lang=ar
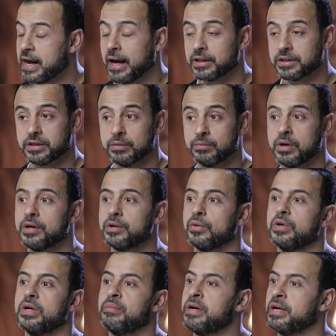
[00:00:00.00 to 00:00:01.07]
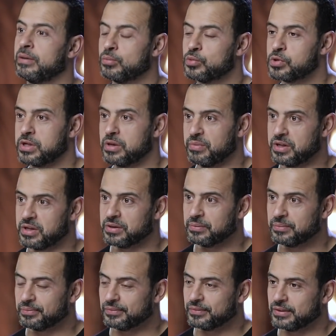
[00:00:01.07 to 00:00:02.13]
أحد كبار علماء المسلمين
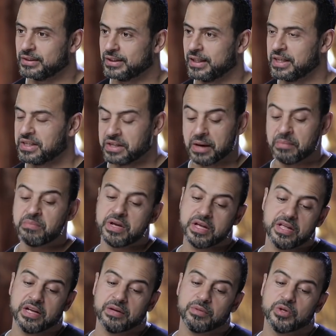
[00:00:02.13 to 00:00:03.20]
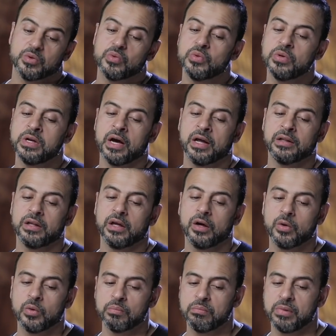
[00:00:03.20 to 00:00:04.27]
كان بيدعي بيقول
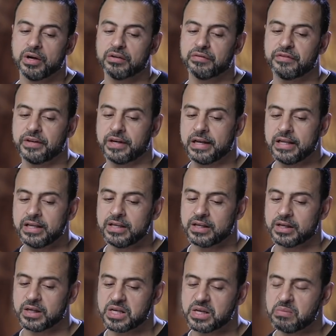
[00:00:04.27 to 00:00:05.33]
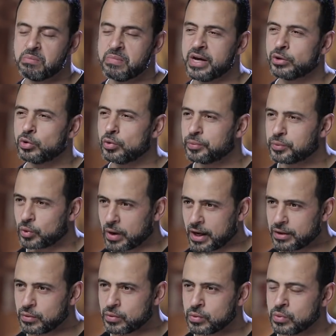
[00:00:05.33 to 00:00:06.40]
اللهم اغفر لي ما تبت
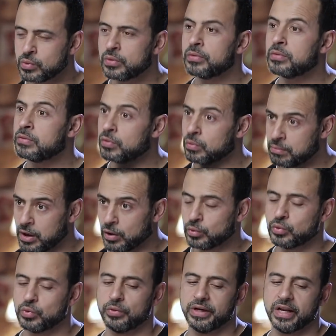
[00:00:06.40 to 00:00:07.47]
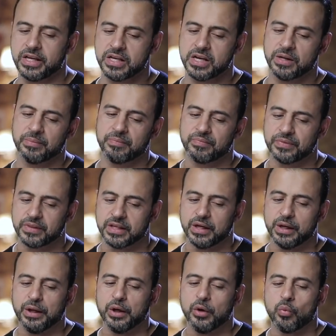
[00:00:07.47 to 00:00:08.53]
عنه ثم عدت إليه
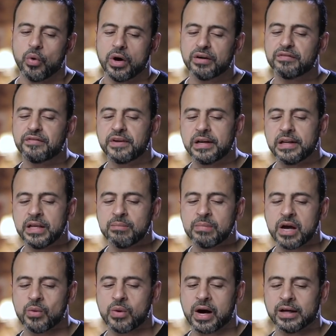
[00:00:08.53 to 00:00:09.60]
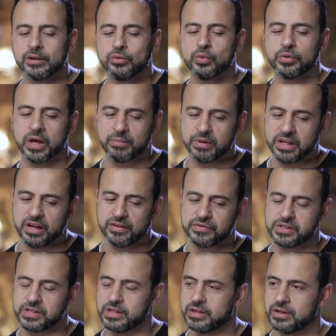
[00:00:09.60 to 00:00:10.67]
واغفر لي ما وعدتك من
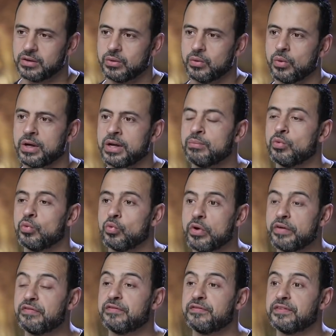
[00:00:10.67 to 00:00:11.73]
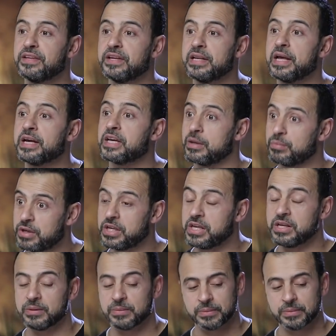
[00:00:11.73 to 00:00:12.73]
نفسي ولم أوفي لك به